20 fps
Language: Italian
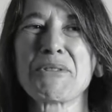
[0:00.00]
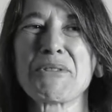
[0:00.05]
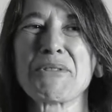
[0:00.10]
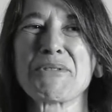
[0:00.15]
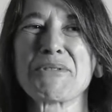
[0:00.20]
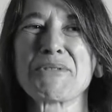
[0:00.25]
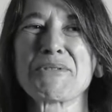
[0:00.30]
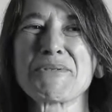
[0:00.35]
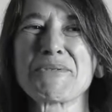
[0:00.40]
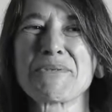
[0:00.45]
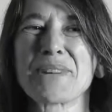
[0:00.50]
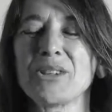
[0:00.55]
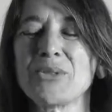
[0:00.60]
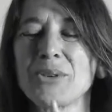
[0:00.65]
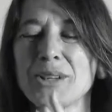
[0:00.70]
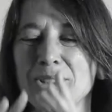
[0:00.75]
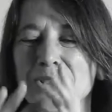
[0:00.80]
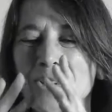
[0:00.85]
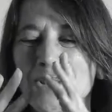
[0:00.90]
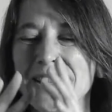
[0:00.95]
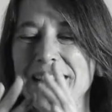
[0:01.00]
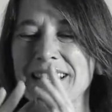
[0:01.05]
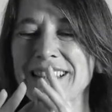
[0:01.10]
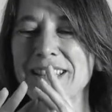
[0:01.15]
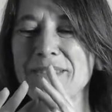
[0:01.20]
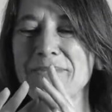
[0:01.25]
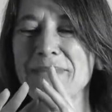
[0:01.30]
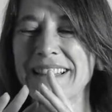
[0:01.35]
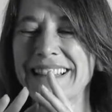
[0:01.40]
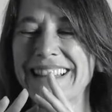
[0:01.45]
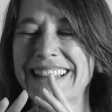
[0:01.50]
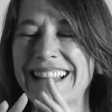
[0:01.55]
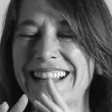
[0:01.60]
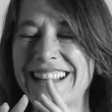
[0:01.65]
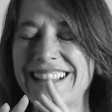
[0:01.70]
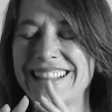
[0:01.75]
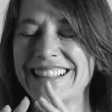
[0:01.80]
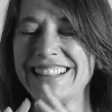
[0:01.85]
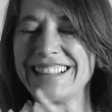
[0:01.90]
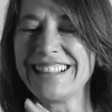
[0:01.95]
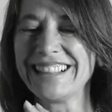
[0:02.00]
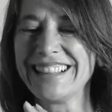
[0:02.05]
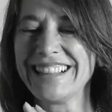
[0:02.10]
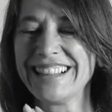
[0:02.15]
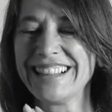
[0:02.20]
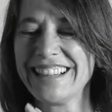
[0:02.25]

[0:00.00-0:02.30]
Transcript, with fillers: con un'educazione sentimentale